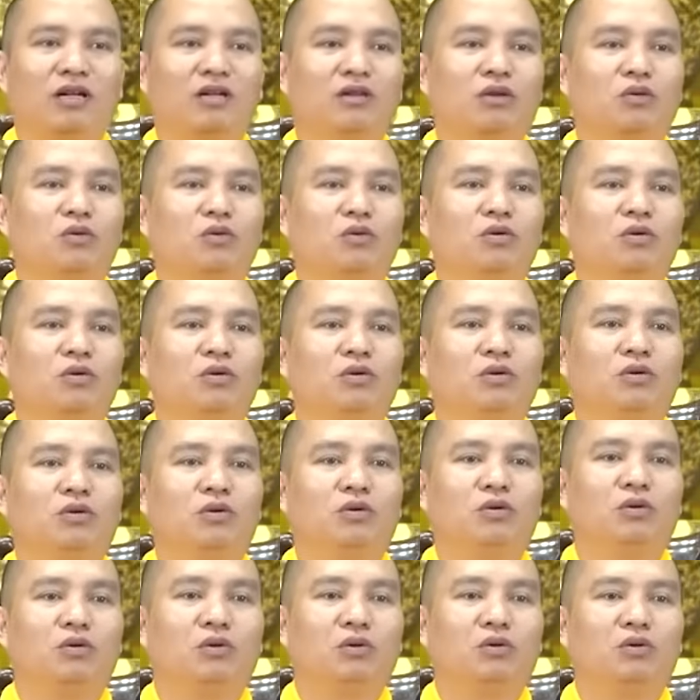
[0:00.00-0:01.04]
tụng
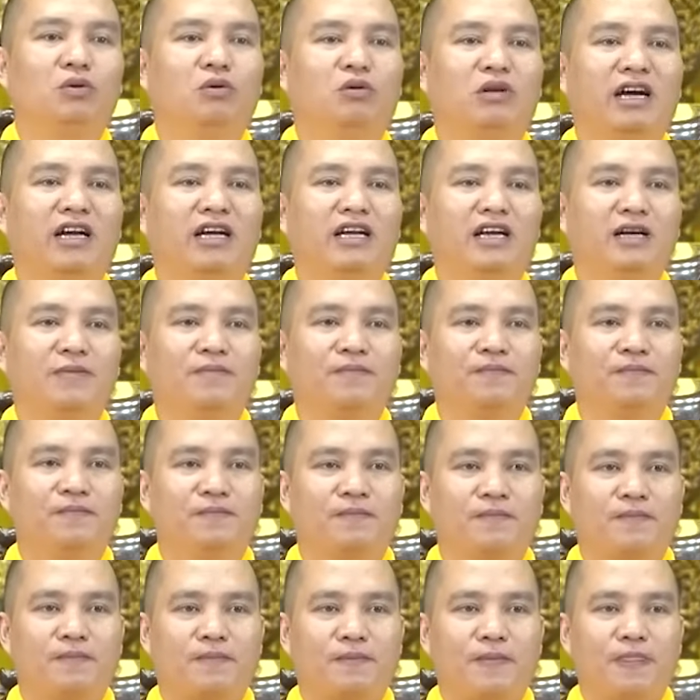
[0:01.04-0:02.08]
chú Thủ Lăng Nghiêm,
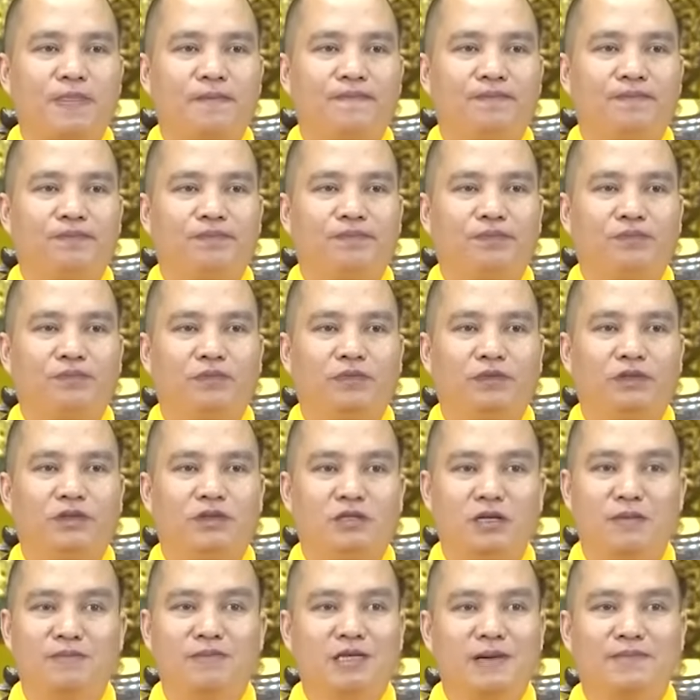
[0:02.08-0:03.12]

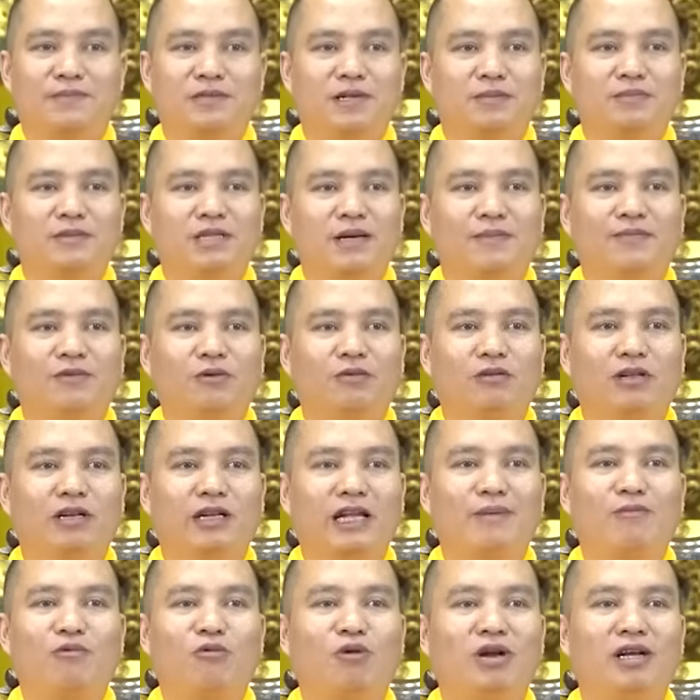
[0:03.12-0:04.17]
dầm dập chúng ta
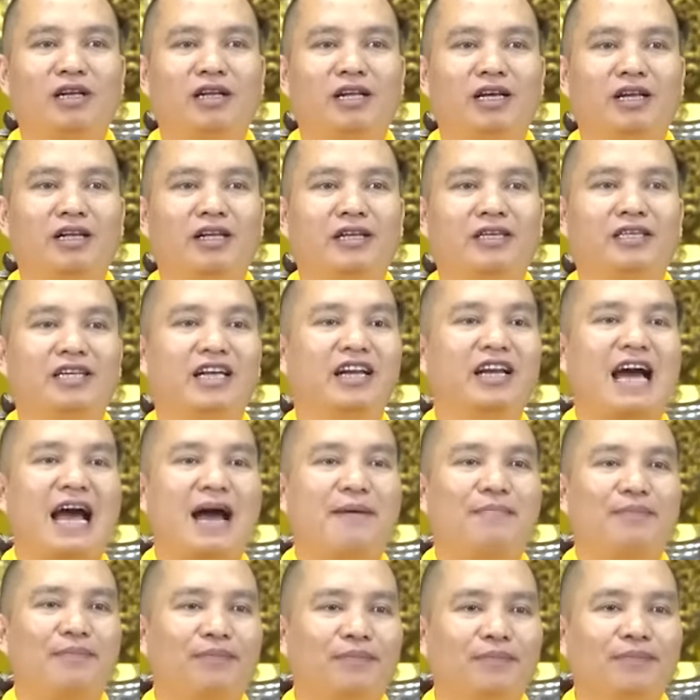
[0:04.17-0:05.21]
đem quân đến để trấn
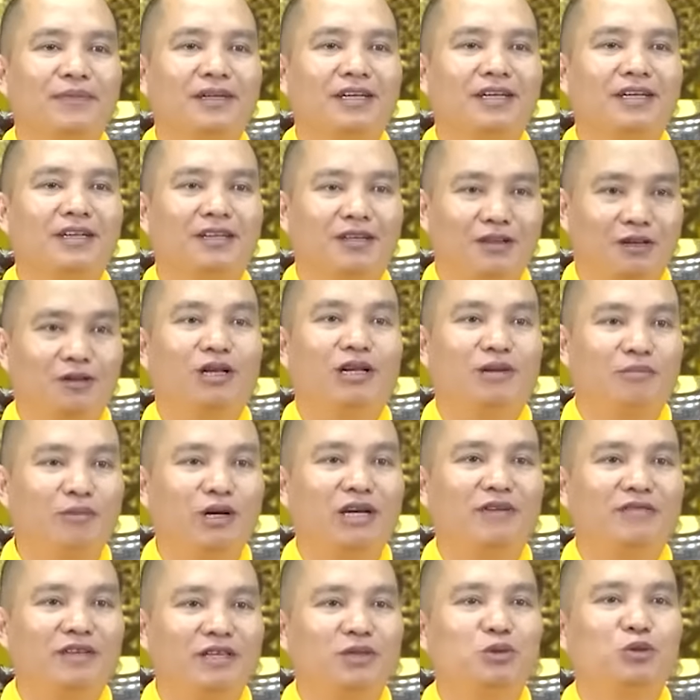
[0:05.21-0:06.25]
áp. Tôi lấy một
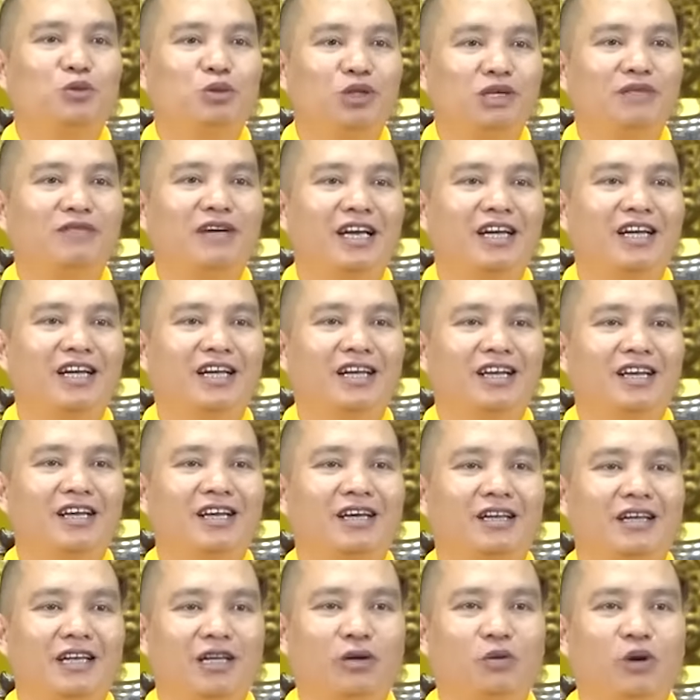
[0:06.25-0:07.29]
cái ví dụ như vậy
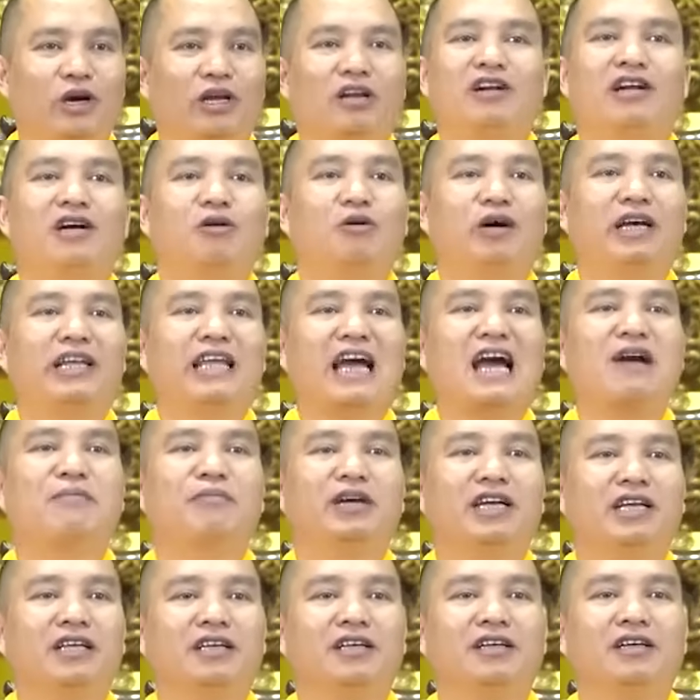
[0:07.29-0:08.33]
để đuổi nó ra khỏi nhà
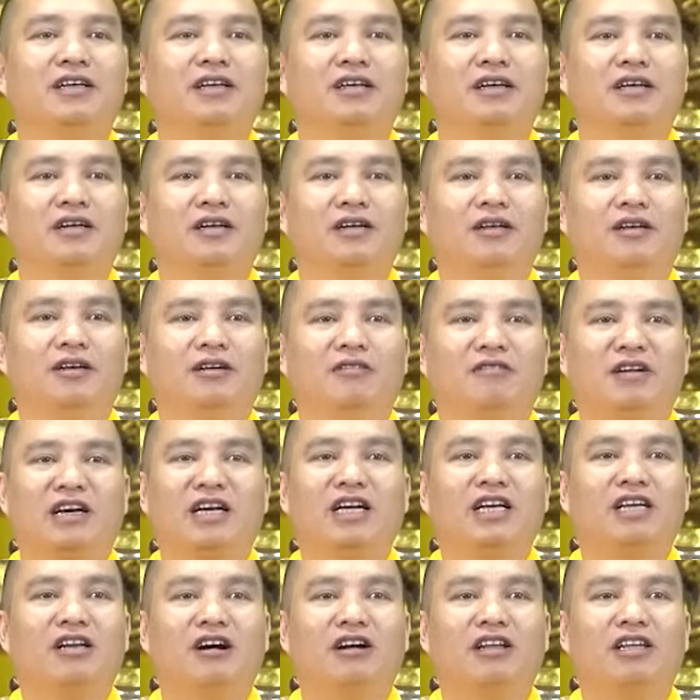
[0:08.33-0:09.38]
mình. Và
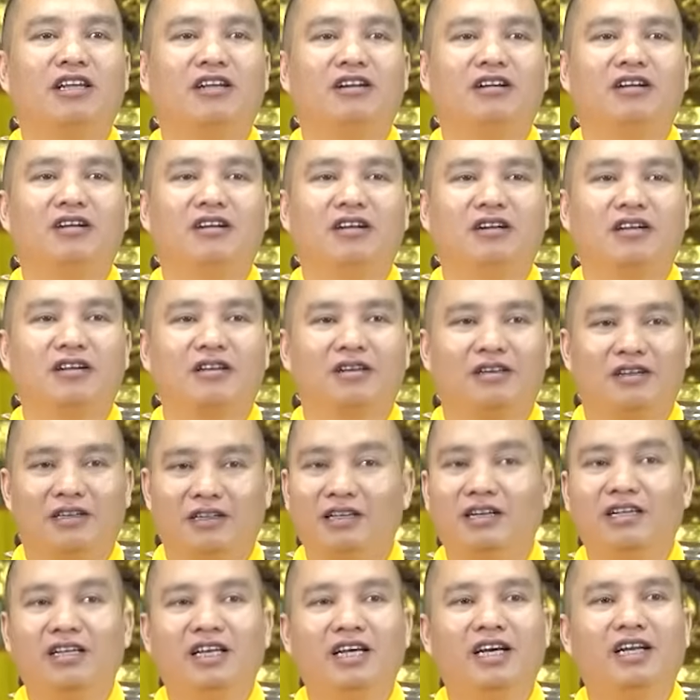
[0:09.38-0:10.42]
khi đó thì nó
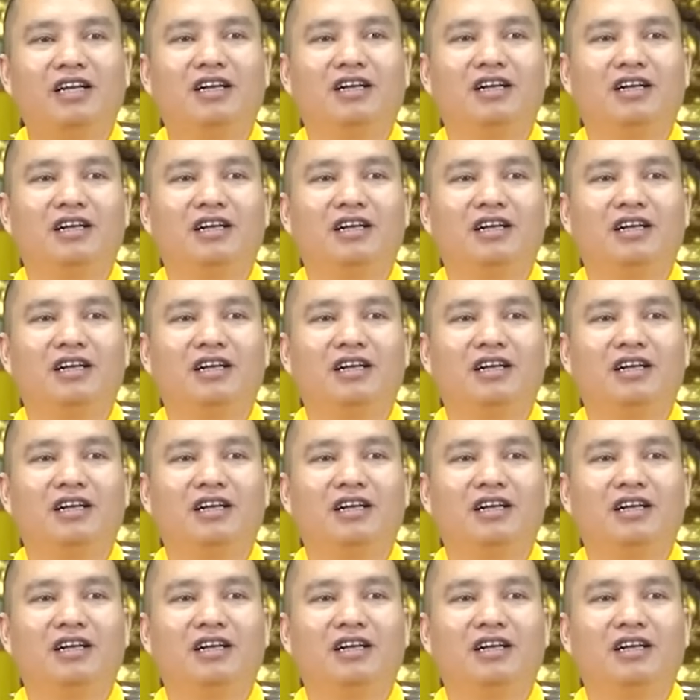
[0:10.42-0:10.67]
đương nhiên